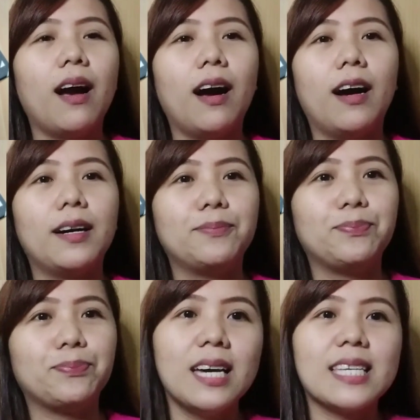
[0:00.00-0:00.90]

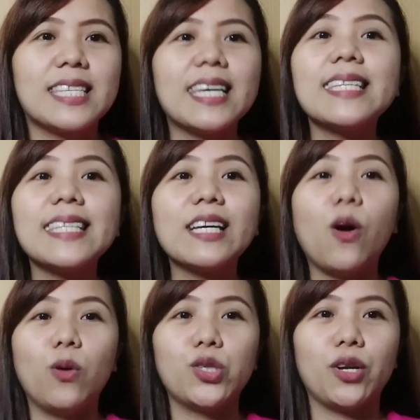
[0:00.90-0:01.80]
um, CC
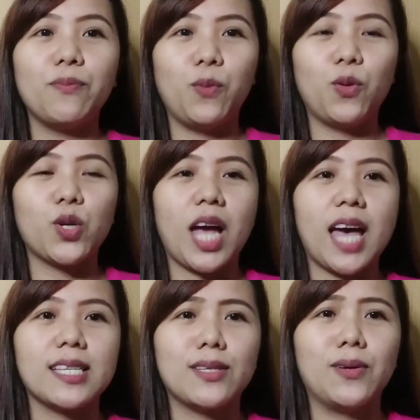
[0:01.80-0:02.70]
Caution po
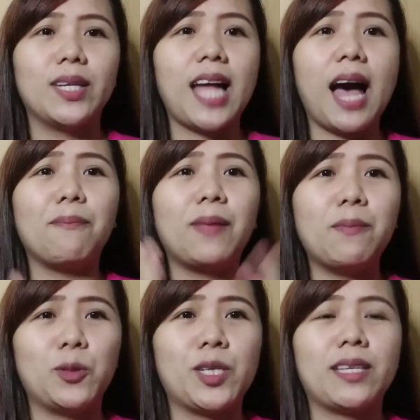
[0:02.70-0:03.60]
siya. So,
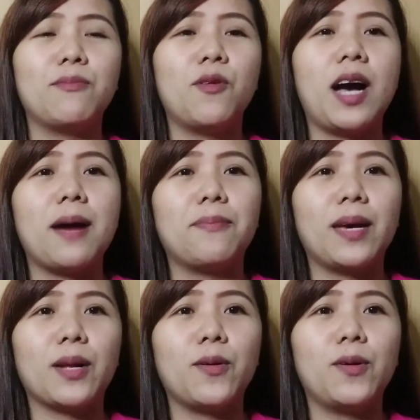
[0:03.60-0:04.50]
ina-apply po siya sa mukha,
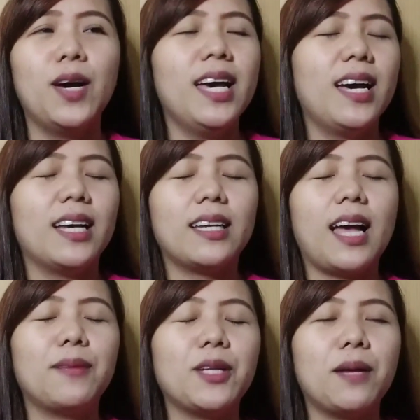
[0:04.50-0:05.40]
pero
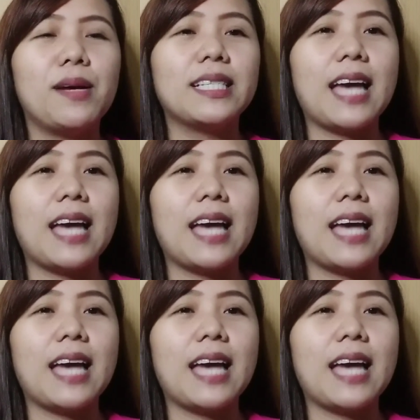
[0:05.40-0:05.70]
alam niyo naman